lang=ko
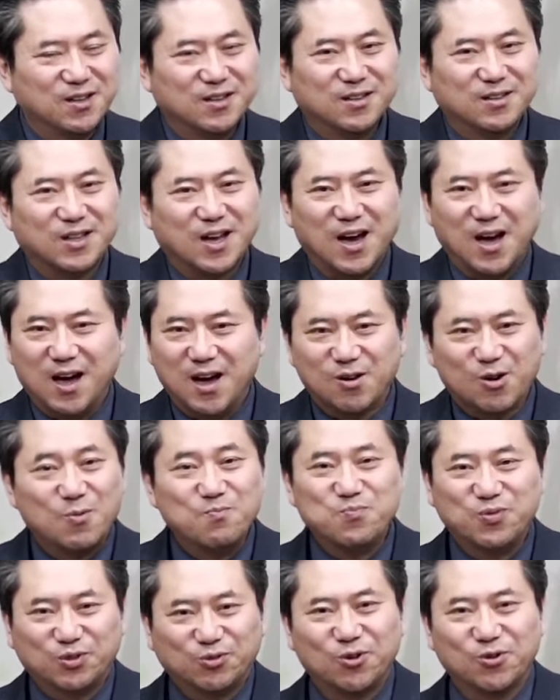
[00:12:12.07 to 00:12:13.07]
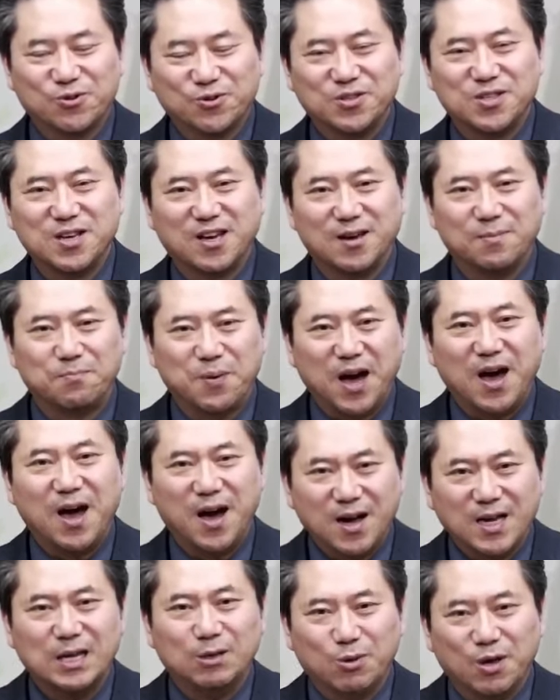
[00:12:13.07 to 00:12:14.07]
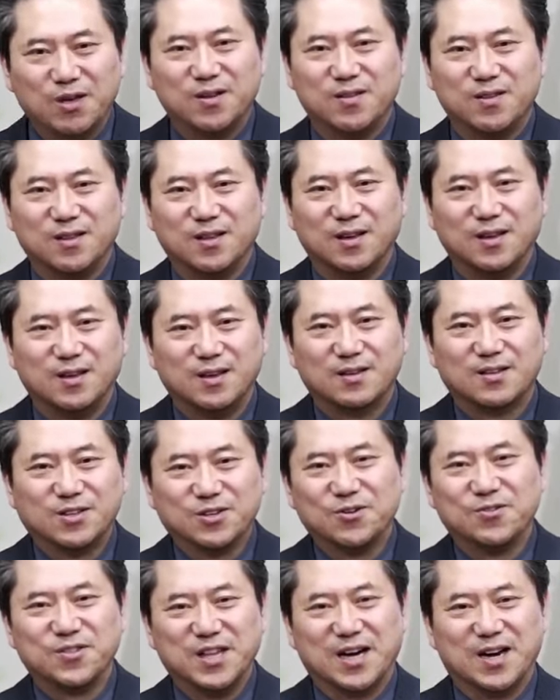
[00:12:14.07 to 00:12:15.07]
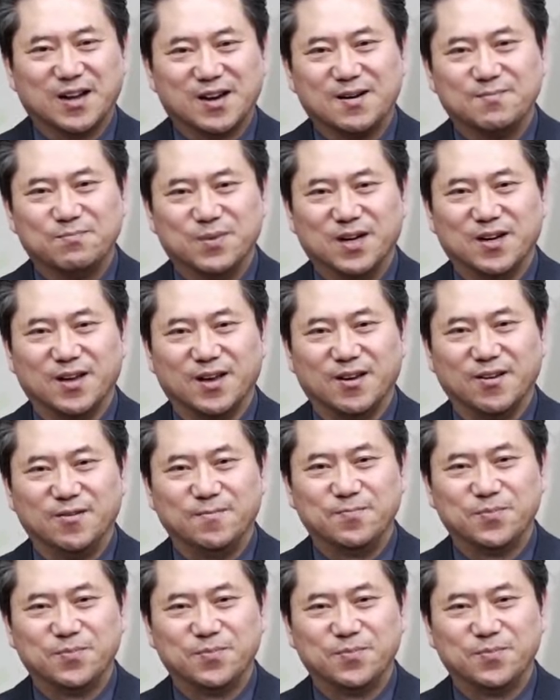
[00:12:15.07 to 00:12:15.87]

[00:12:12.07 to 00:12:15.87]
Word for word: 다 컴퓨터로 이제 파악이 되는 그런 나라란 말이에요.